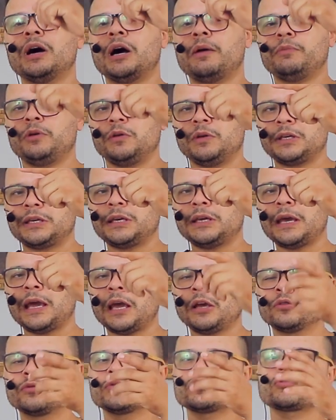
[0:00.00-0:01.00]
a
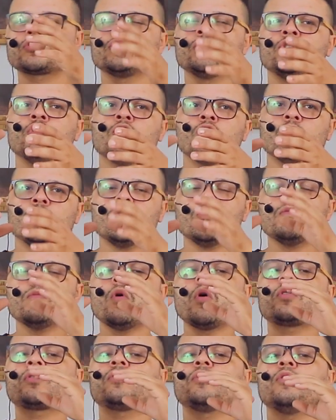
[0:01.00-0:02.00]
1.500,
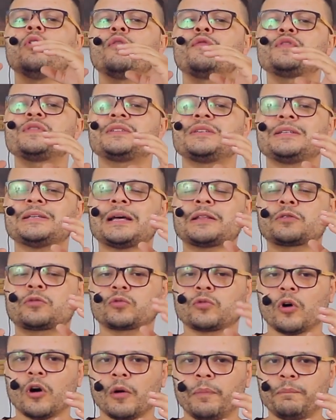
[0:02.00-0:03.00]
uma oficina
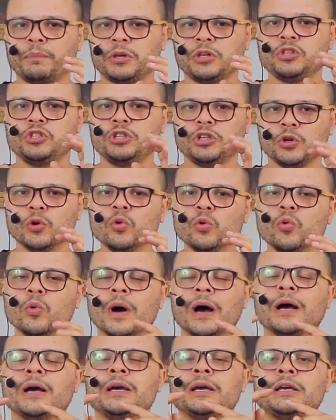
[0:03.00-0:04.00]
top de
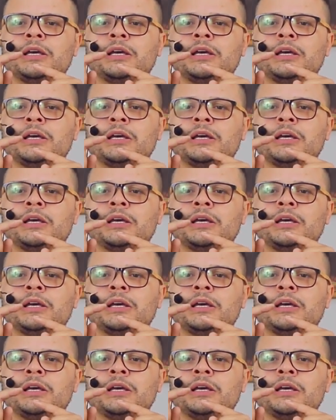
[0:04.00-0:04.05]
rua